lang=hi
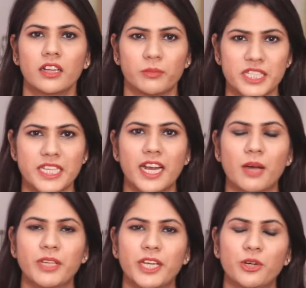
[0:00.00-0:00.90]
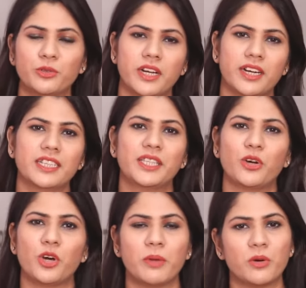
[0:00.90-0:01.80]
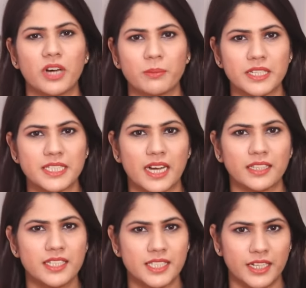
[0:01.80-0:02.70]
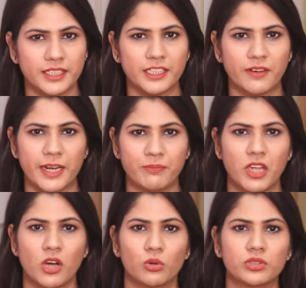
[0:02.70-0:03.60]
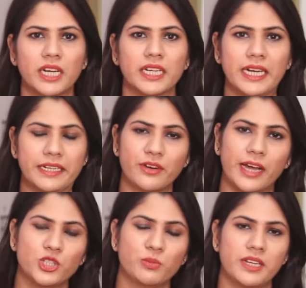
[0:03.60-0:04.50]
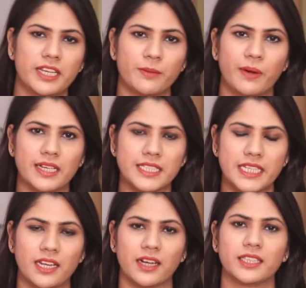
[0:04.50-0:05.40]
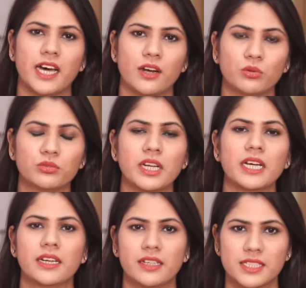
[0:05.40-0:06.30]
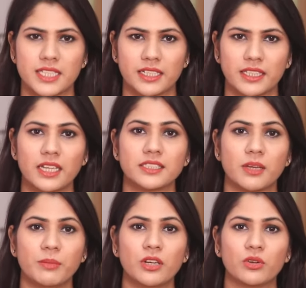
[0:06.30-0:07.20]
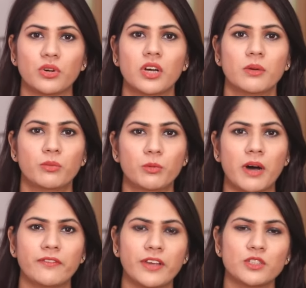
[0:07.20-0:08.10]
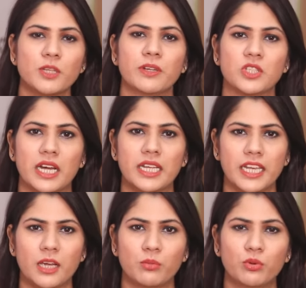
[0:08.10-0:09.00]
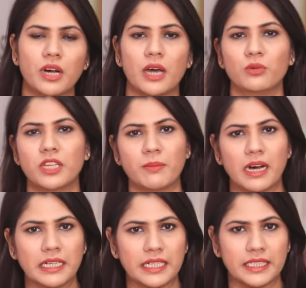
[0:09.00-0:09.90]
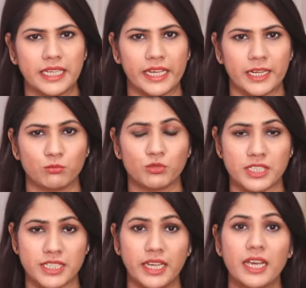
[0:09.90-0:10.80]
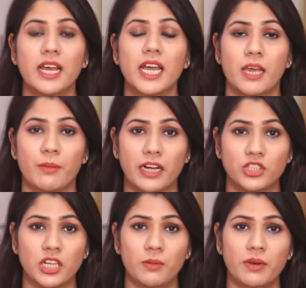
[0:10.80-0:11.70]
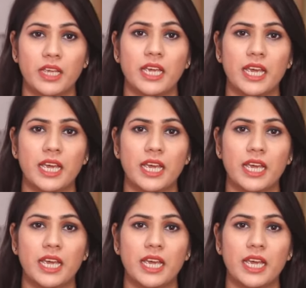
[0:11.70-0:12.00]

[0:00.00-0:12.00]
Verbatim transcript: नमस्कार आप देख रहे हैं उत्तराखंड तक और मैं हूं आपके साथ सरिता तिवारी उत्तराखंड राज्य बनने के बाद से लगातार उत्तराखंड की जनता जमीन को भूमाफियाओं से बचाने के लिए भू कानून की मांग करती आई है जैसे हिमाचल ने